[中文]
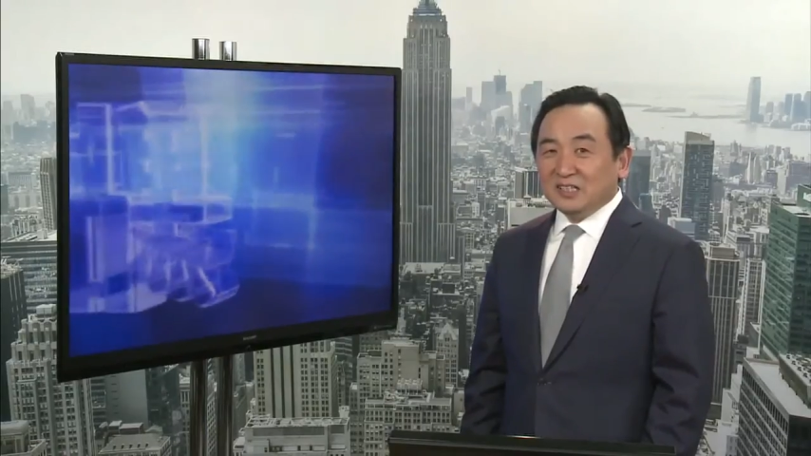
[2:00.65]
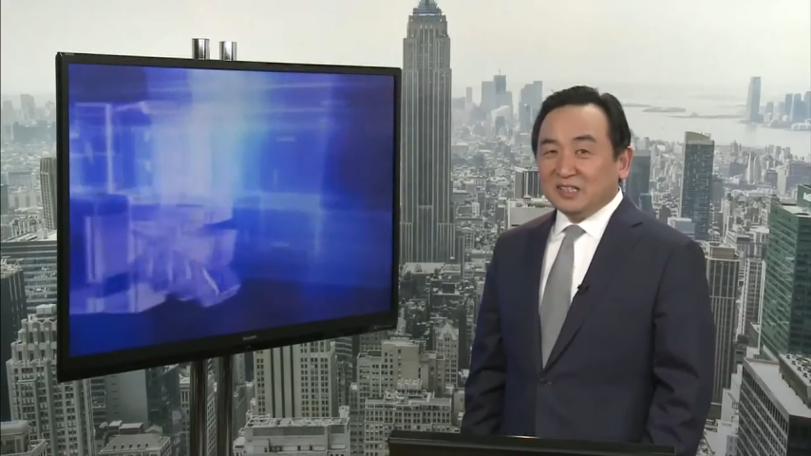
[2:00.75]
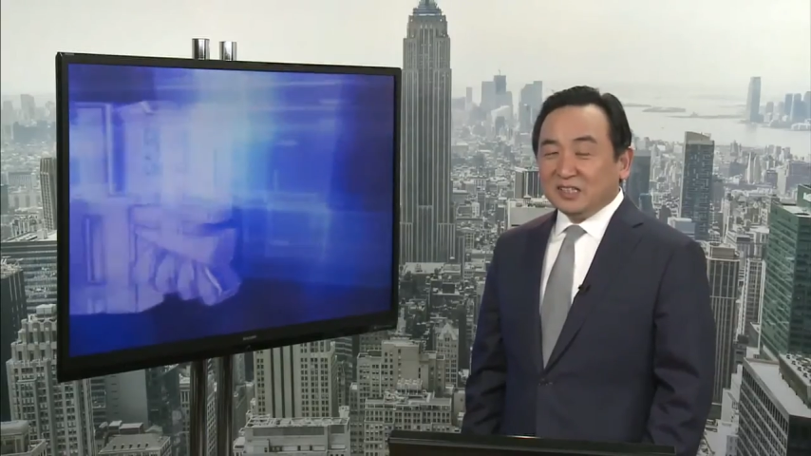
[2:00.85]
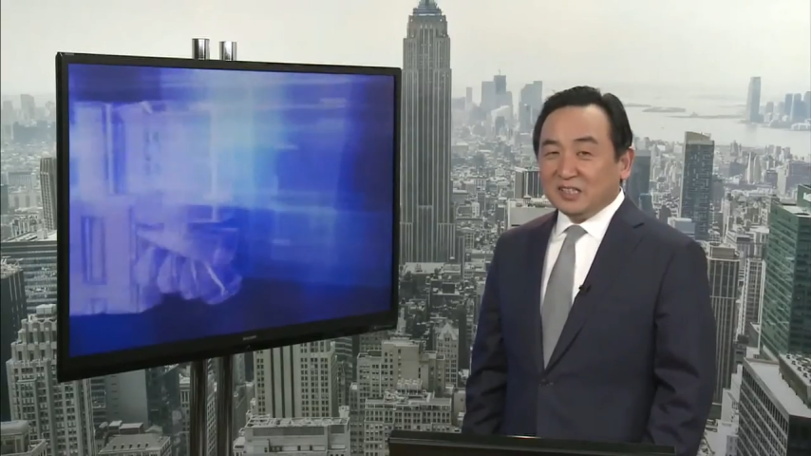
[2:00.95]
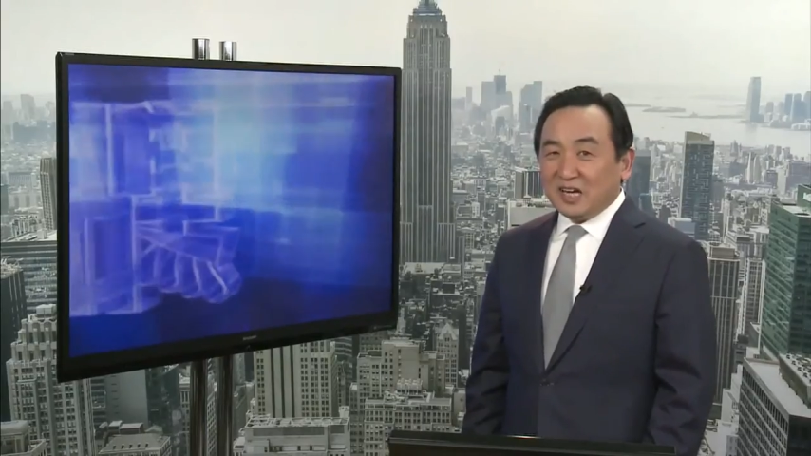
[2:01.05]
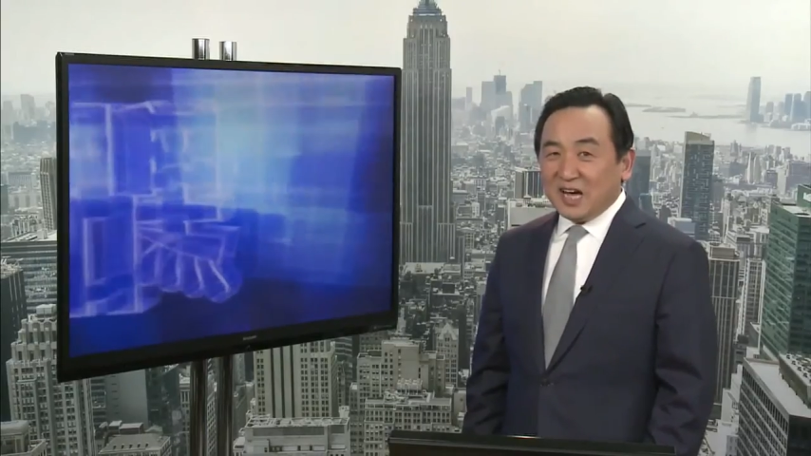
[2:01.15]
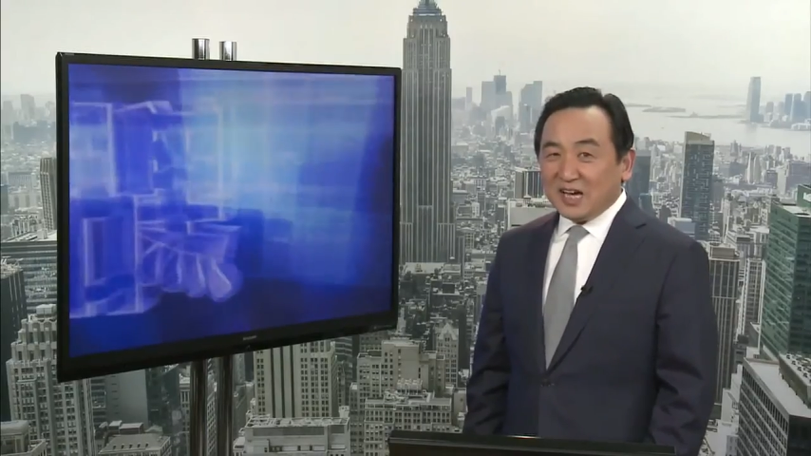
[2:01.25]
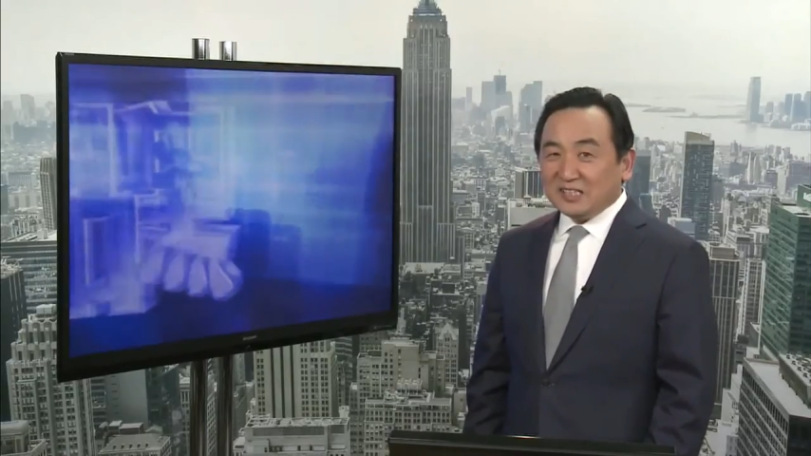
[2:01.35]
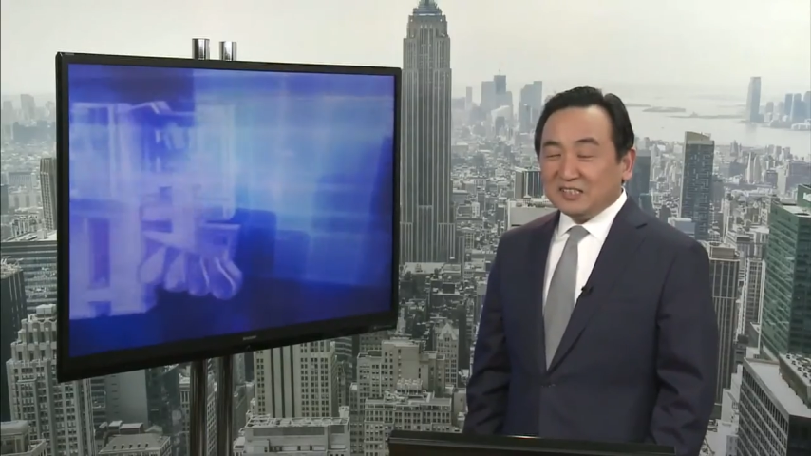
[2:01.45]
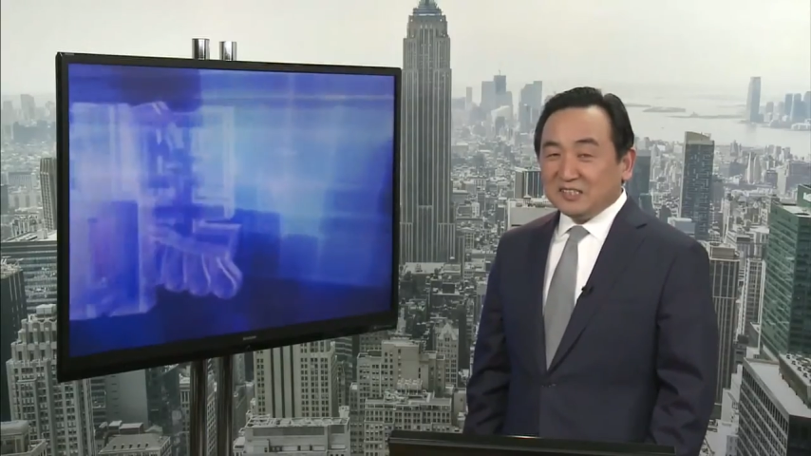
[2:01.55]
这个
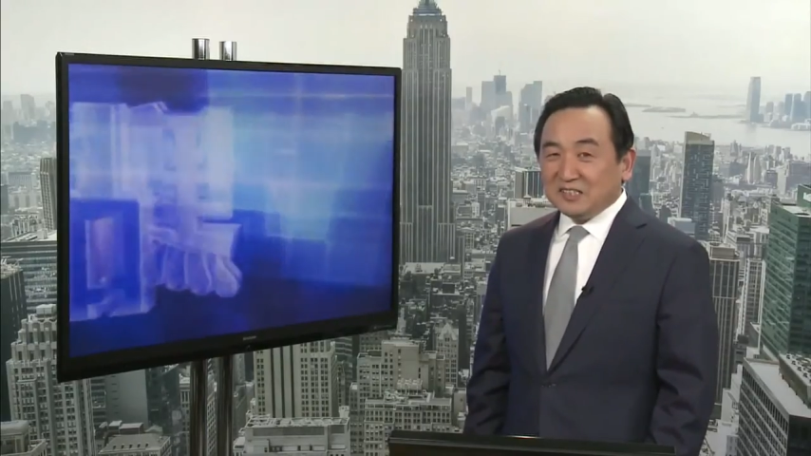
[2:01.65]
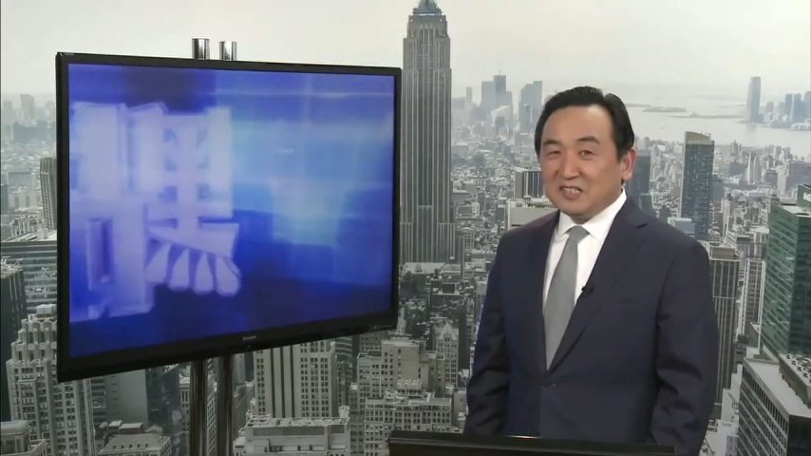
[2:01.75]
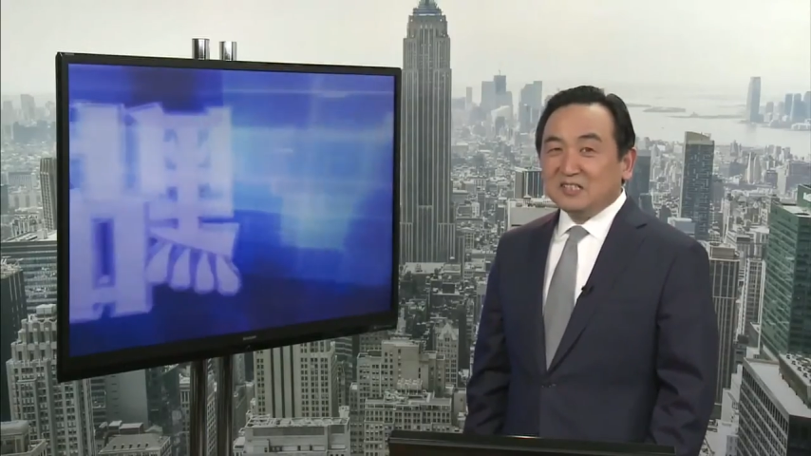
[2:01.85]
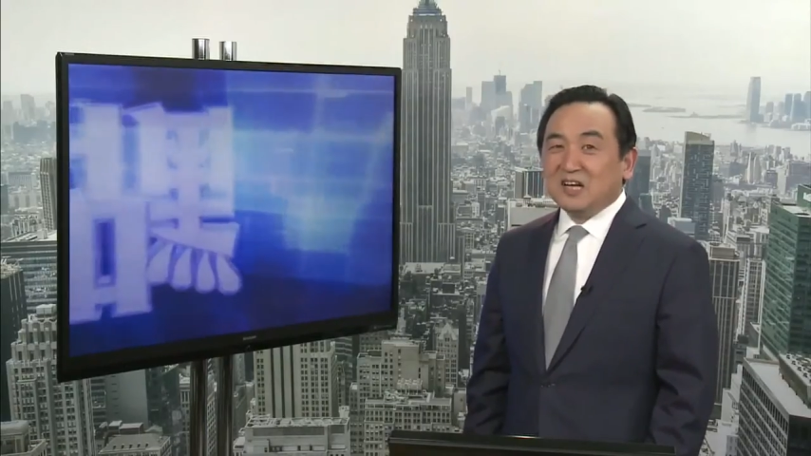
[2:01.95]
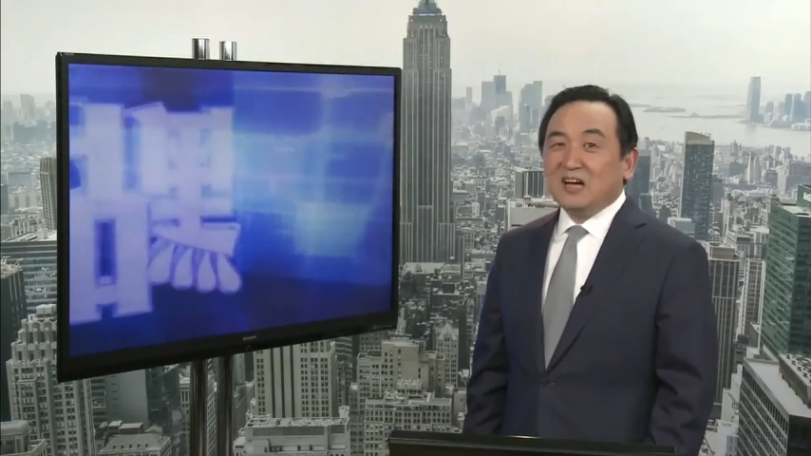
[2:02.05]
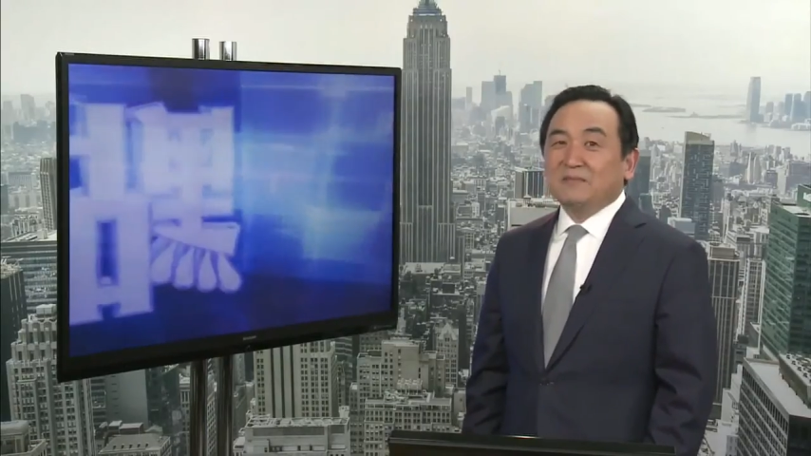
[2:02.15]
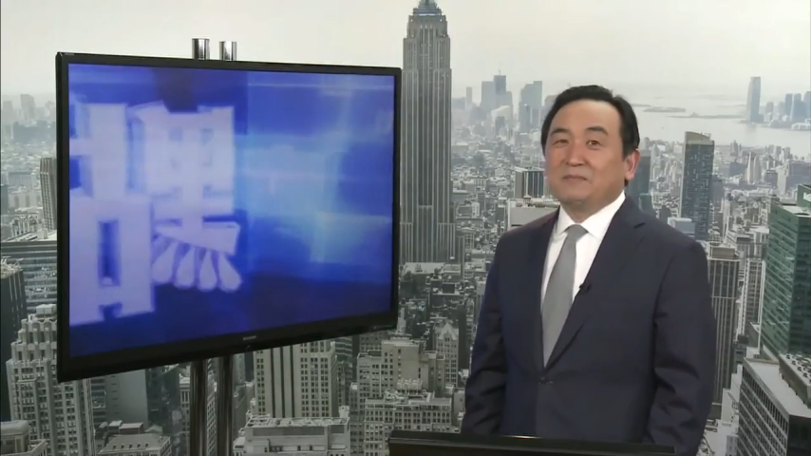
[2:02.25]
埃及人身上。